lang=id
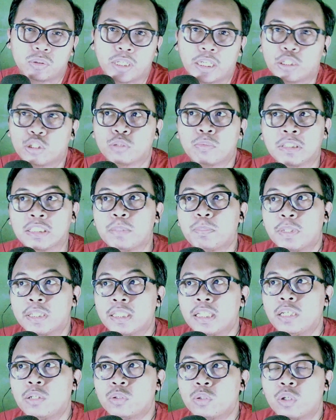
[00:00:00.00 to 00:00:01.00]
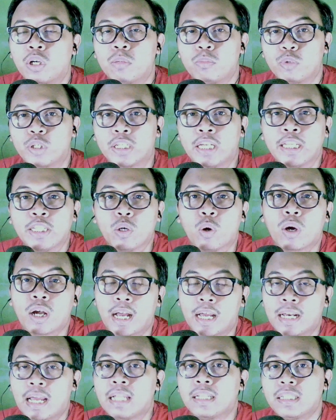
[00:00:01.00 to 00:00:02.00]
Nah itu sih penting untuk kemungkinan
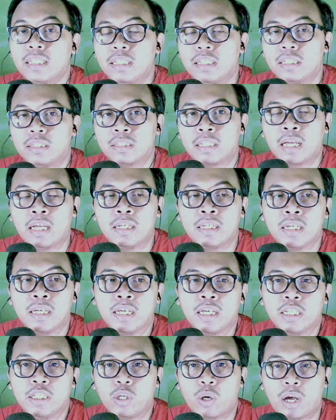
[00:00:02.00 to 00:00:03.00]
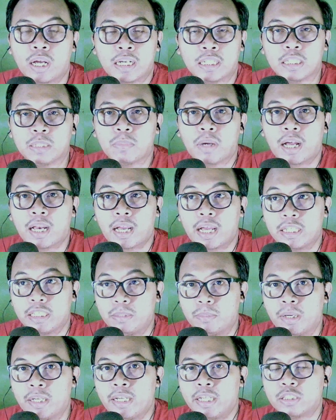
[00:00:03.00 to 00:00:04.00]
Yoka nanti entah Yoka nanti bakal kayak
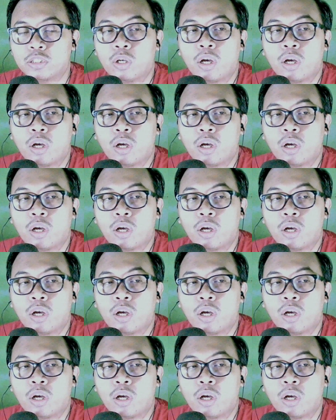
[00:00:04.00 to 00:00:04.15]
gimana ya.